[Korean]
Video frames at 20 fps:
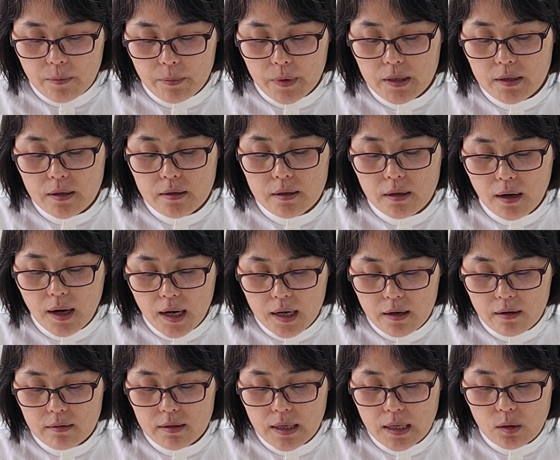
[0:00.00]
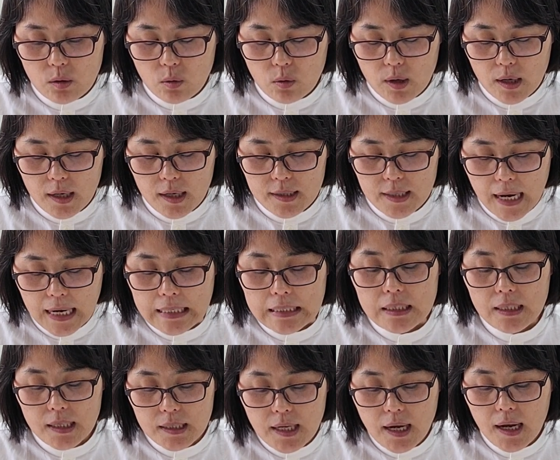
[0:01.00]
몇 천 년간의 역사 동안에
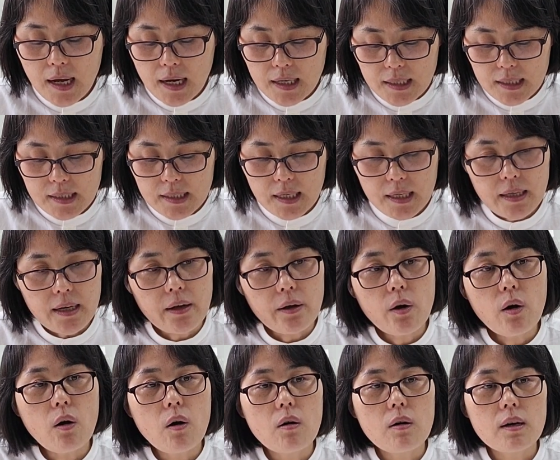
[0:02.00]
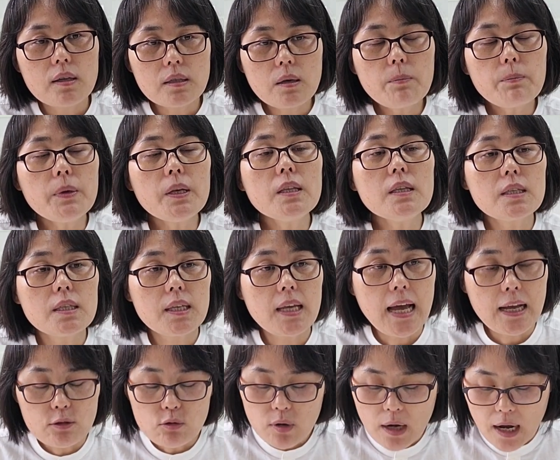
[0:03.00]
자기들의 생각이 있잖아요. 그러니까 선민의식이
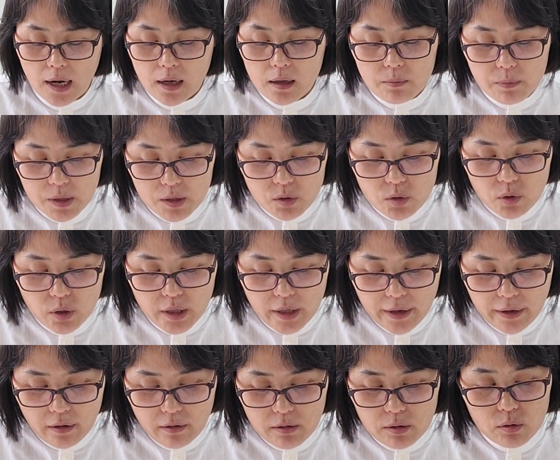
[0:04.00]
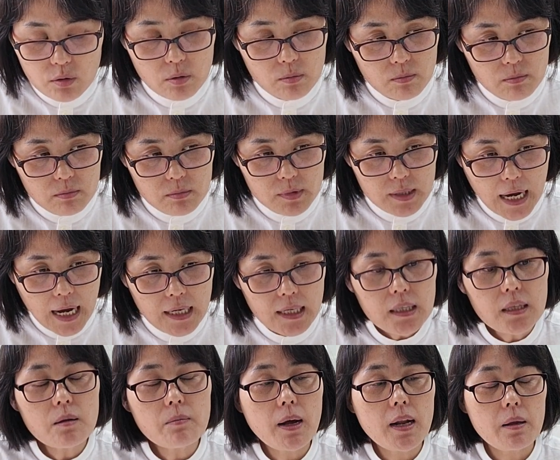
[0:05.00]
아주 강한 민족이에요. 그리고
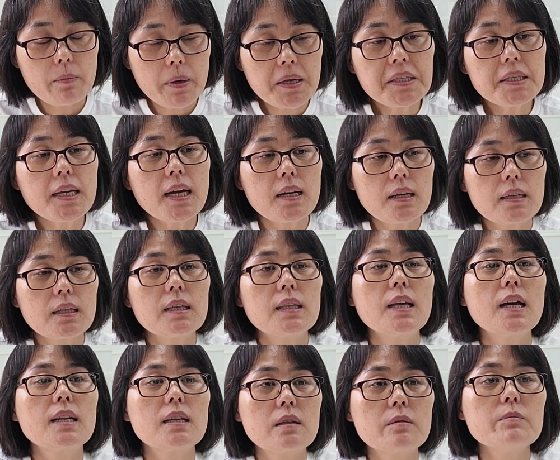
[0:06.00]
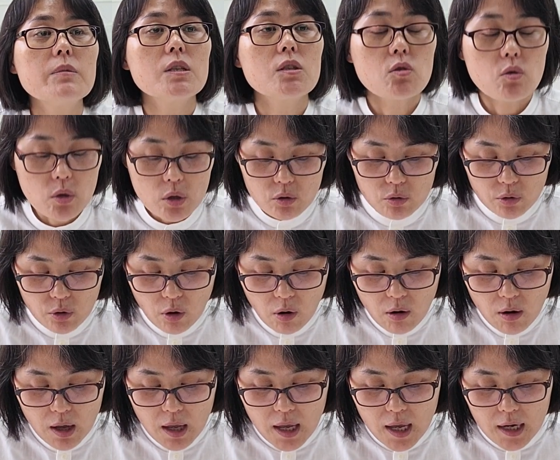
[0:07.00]
자기들만의 메시아를 기다리는
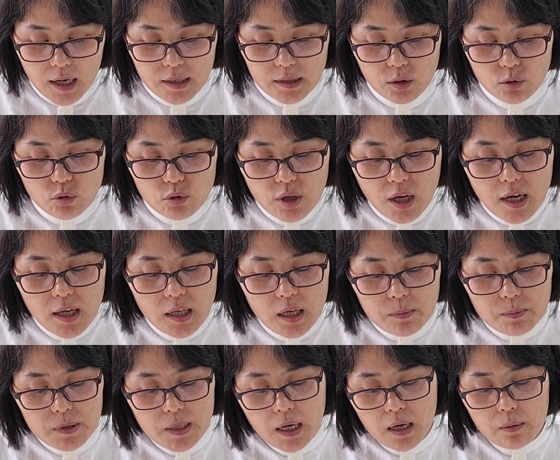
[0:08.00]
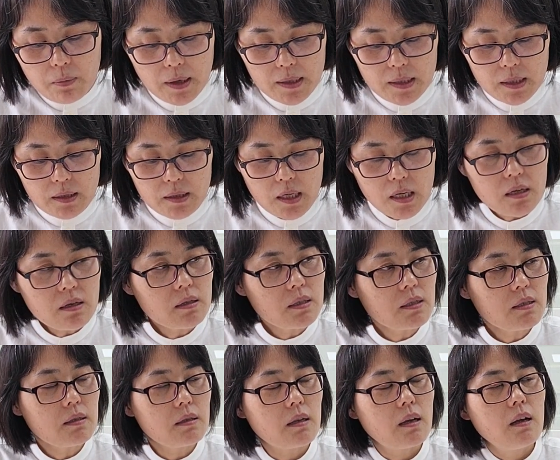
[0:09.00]
민족이고요. 그래서 유대인의 입장에 봤을 때
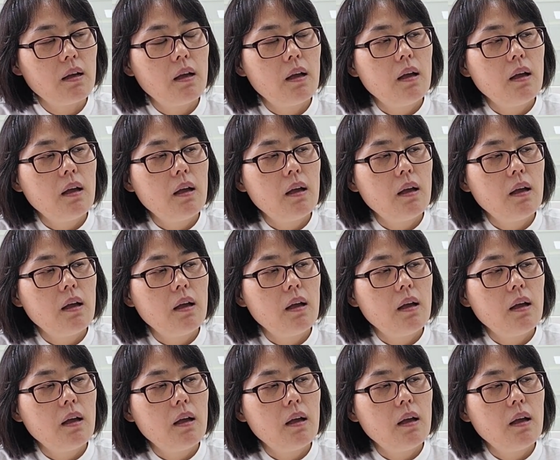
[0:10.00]
이것은